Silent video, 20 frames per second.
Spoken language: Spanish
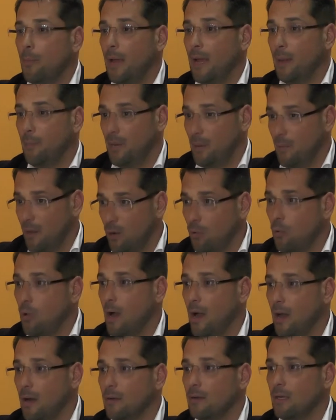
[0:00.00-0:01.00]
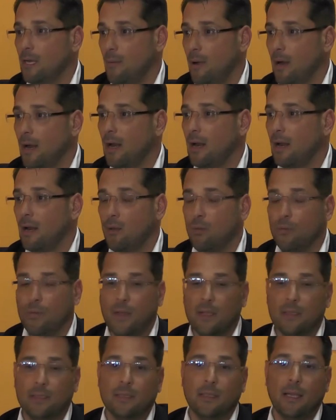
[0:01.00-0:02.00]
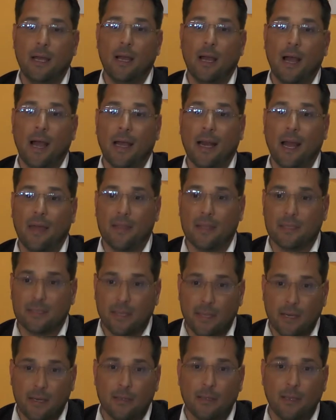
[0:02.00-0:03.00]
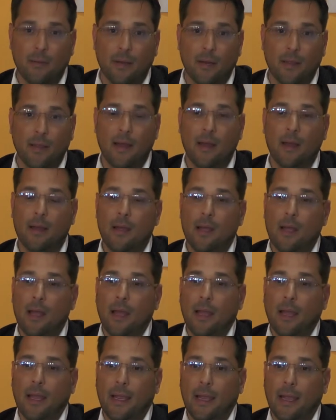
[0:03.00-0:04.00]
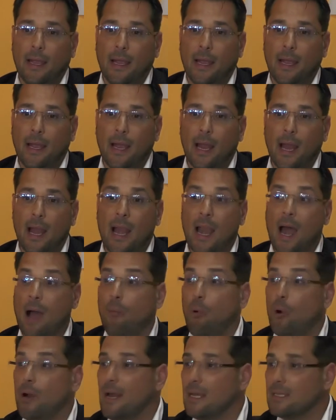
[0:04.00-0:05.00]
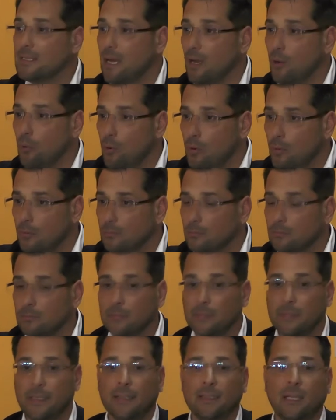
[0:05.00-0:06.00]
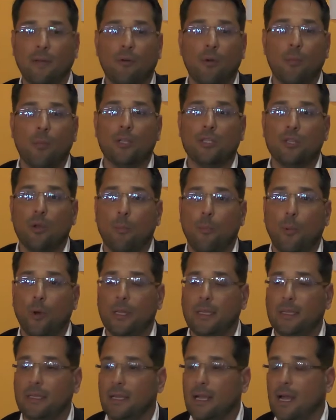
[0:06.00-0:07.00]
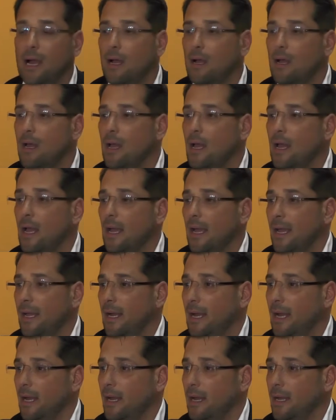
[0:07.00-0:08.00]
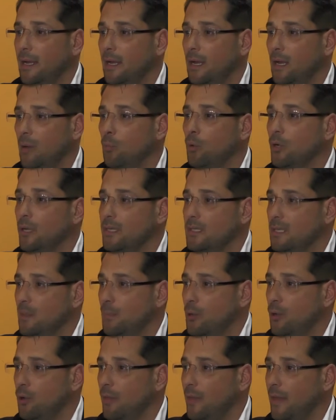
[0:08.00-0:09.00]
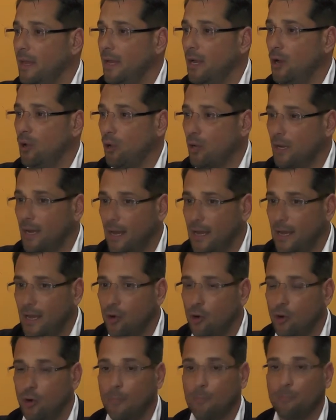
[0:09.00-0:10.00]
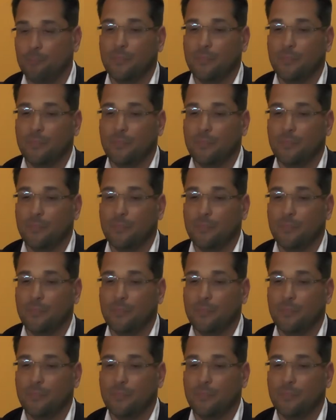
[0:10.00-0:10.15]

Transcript: En primer lugar, y valga la redundancia, agradecer de verdad eh, la buena salud de esta formación política en el, en el municipio de Los Realejos.